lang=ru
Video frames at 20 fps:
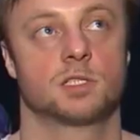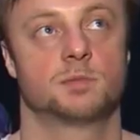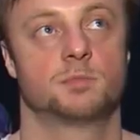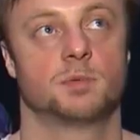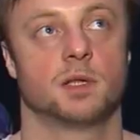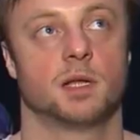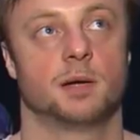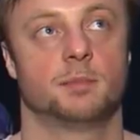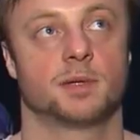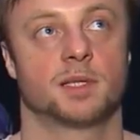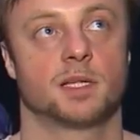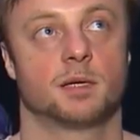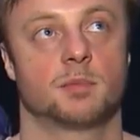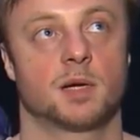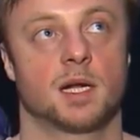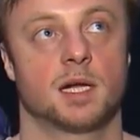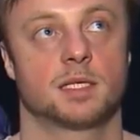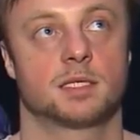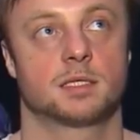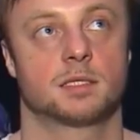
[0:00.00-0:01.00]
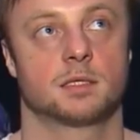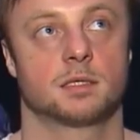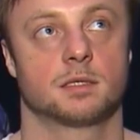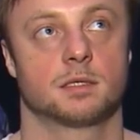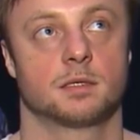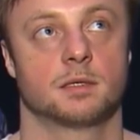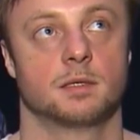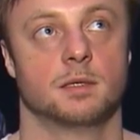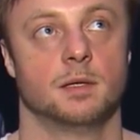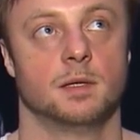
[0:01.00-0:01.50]
была подобрать
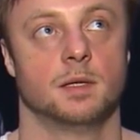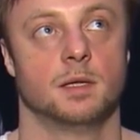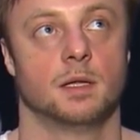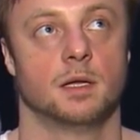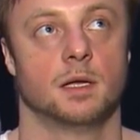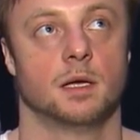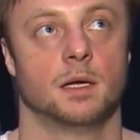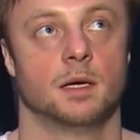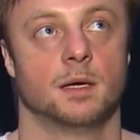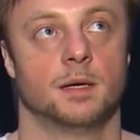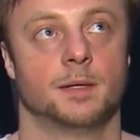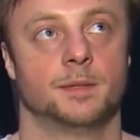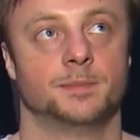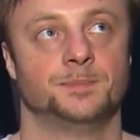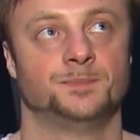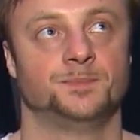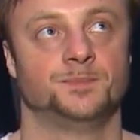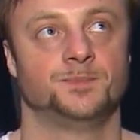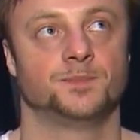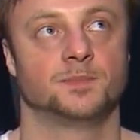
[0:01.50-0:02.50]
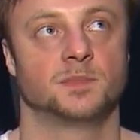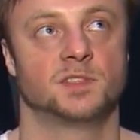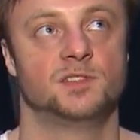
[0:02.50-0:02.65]
э, э, эм,